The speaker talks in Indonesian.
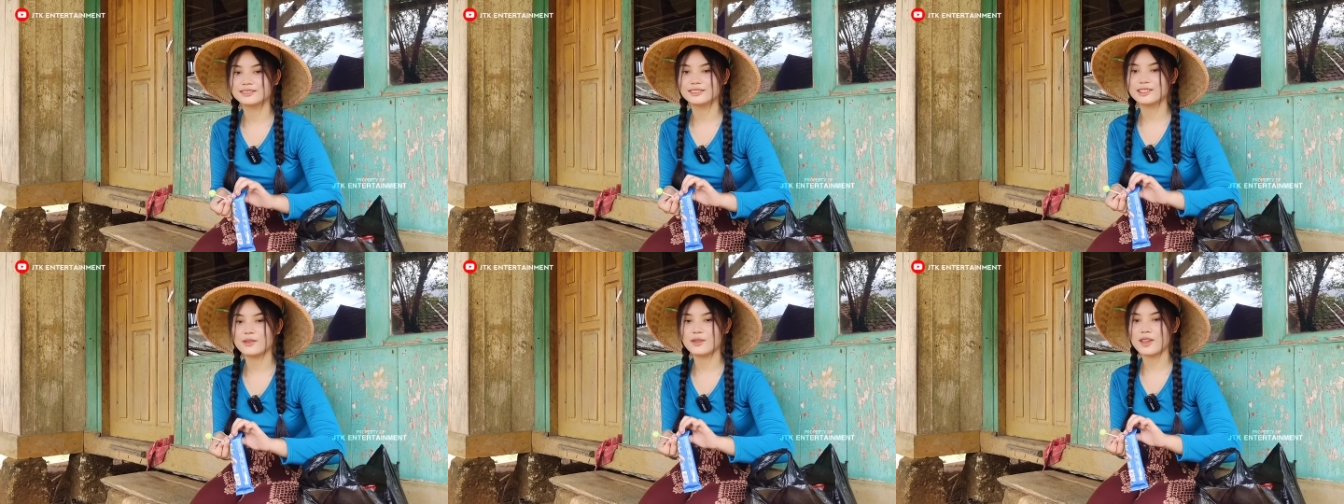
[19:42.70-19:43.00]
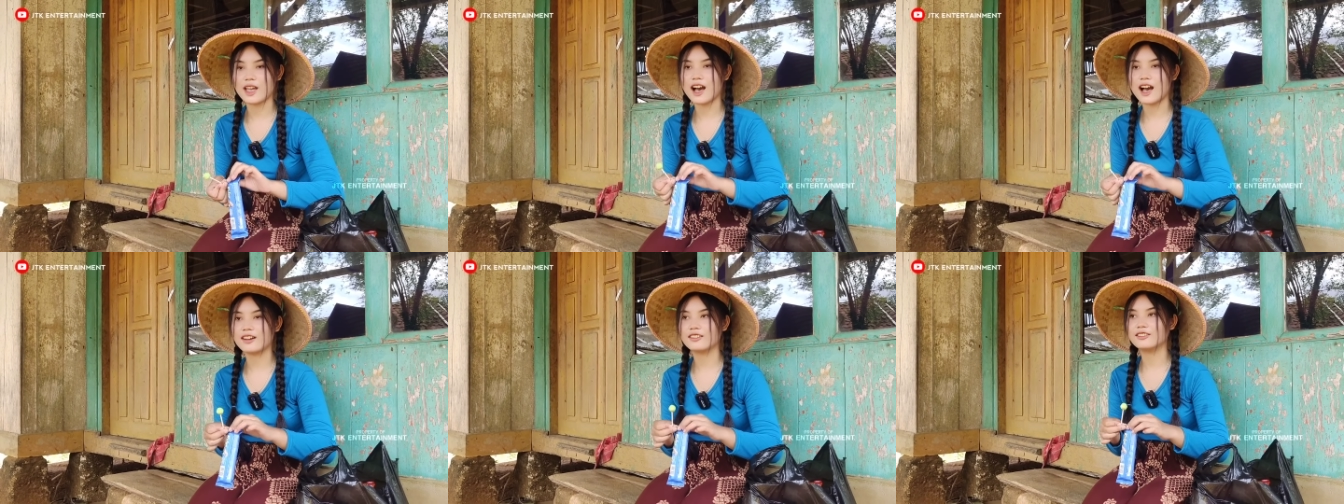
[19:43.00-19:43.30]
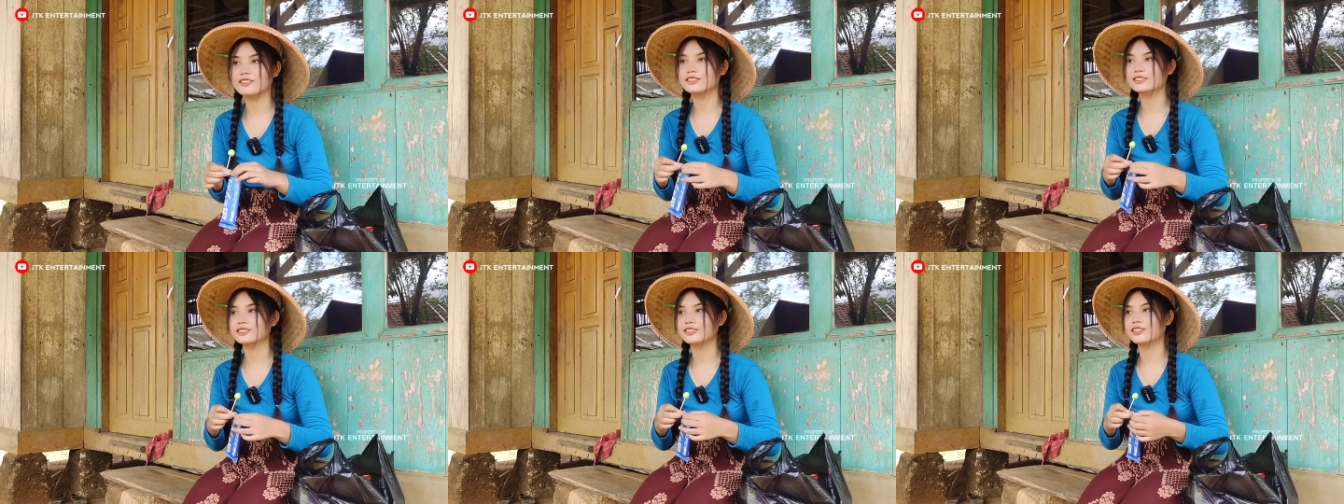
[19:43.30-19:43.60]
Tapi aku
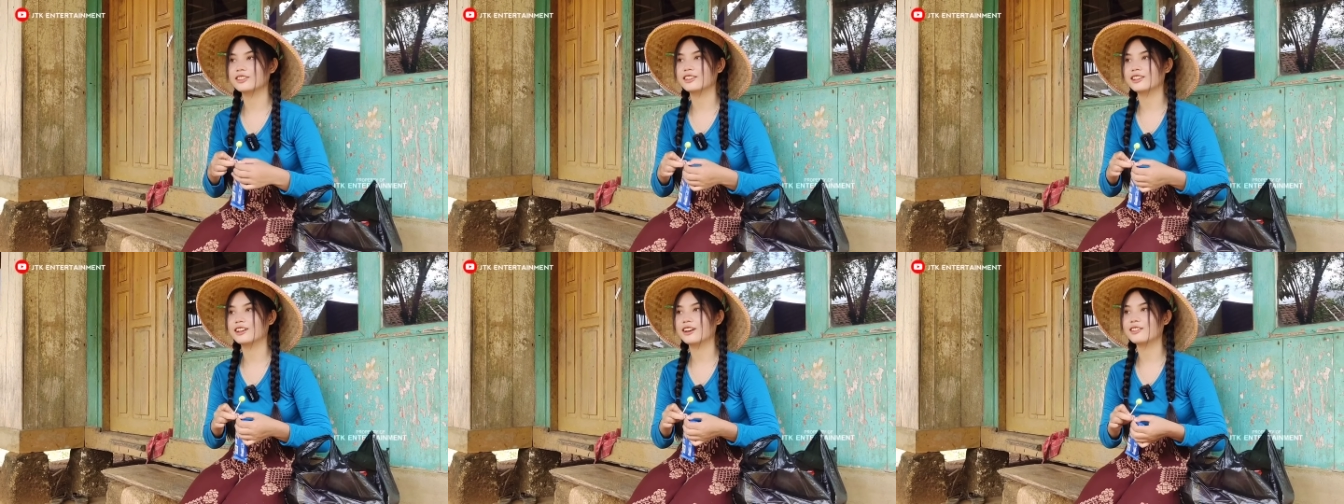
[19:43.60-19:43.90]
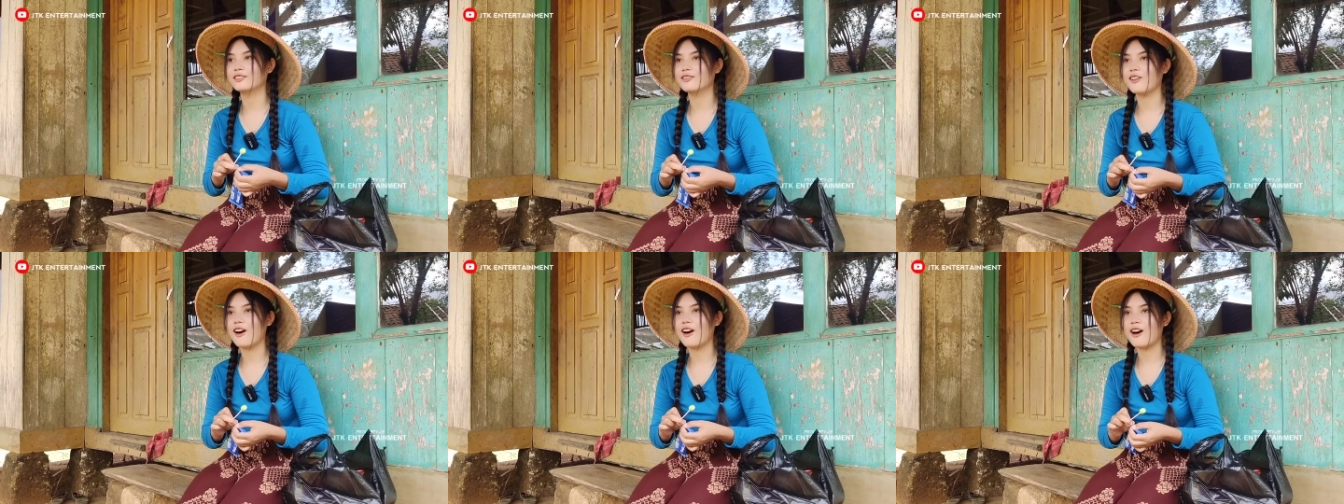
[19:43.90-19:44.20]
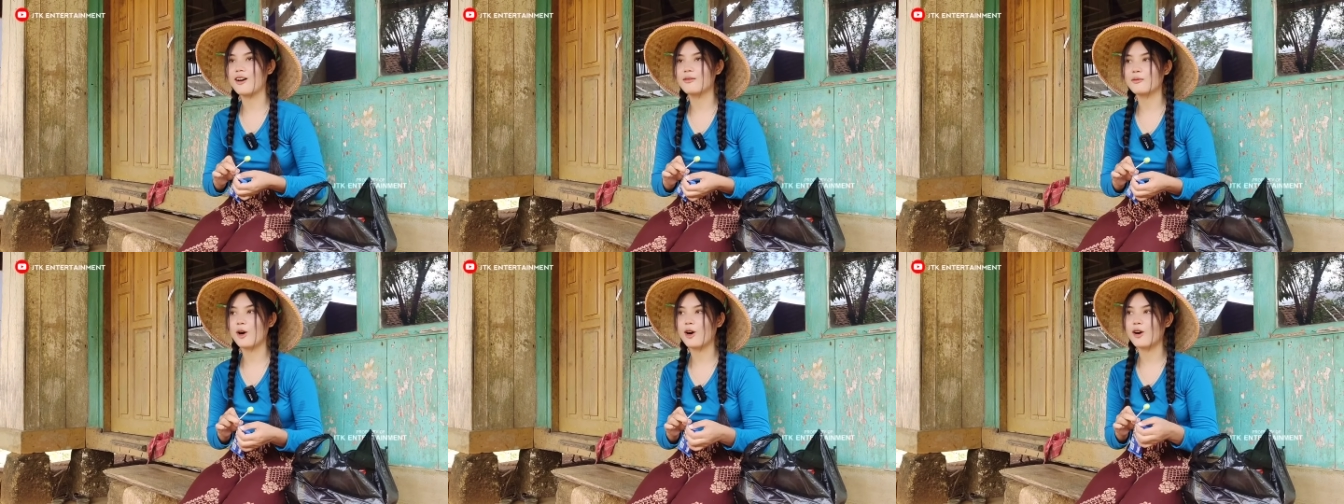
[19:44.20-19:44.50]
juga mau
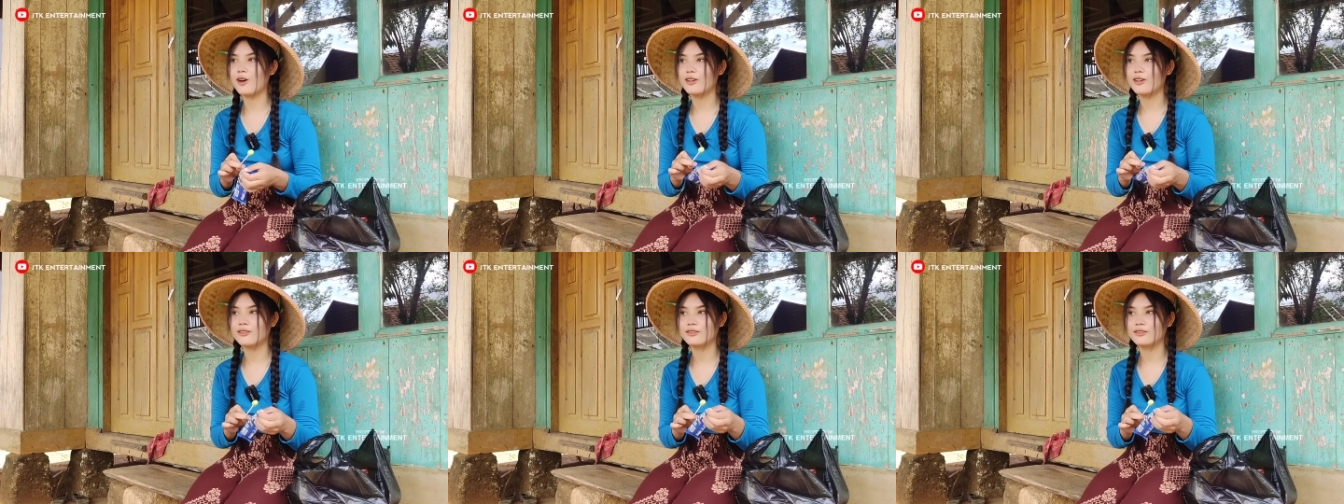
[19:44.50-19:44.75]
apa?